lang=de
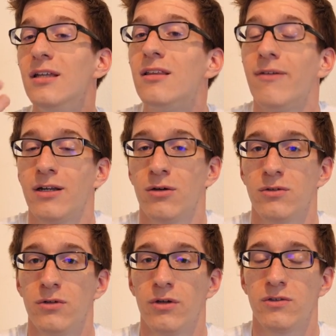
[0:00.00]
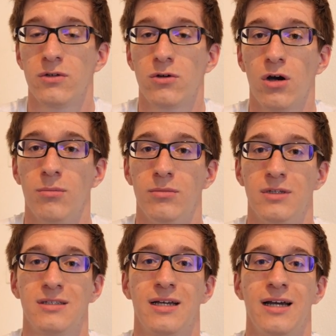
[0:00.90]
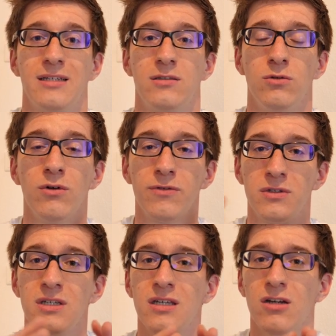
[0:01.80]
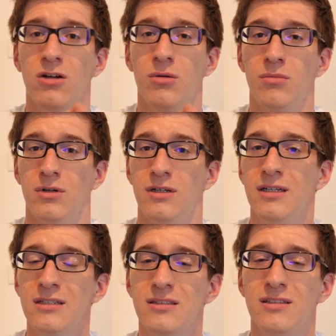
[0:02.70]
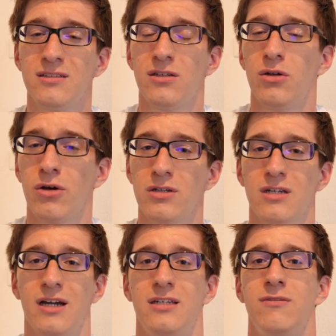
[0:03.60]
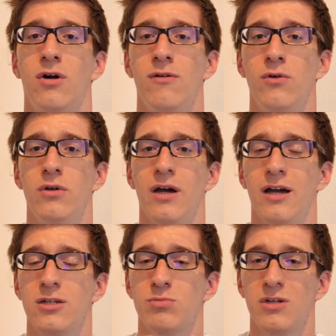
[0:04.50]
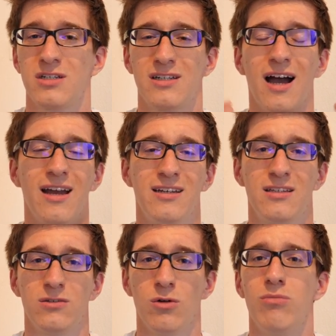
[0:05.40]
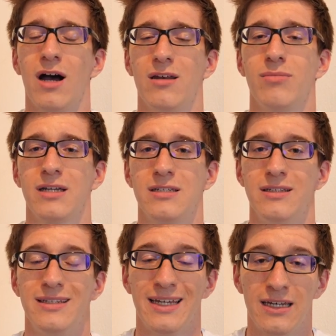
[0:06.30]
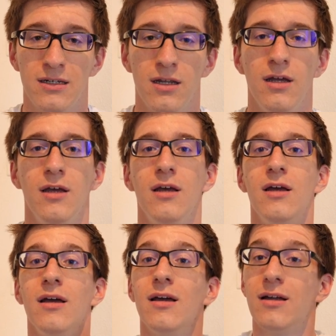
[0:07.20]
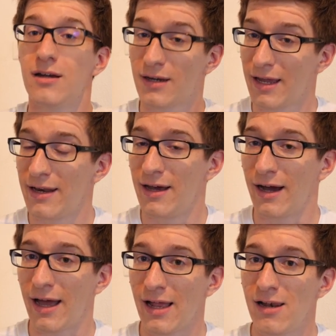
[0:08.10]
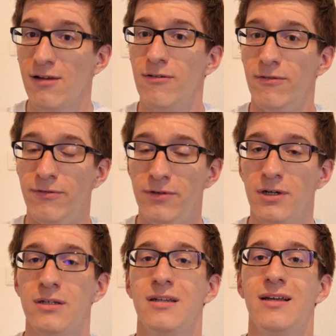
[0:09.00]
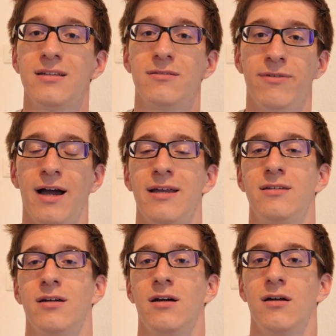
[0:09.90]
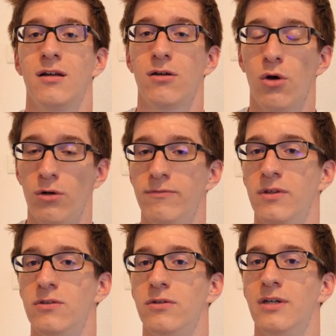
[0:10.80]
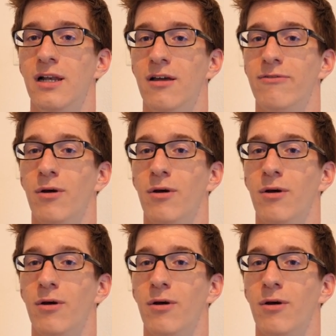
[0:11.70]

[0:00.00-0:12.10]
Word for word: die 2019 kommen. Das heißt, so für sich genommen ist diese Neuigkeit, die Volvo da anspricht, gar nicht so bahnbrechend, denn generell wird es weiter konventionelle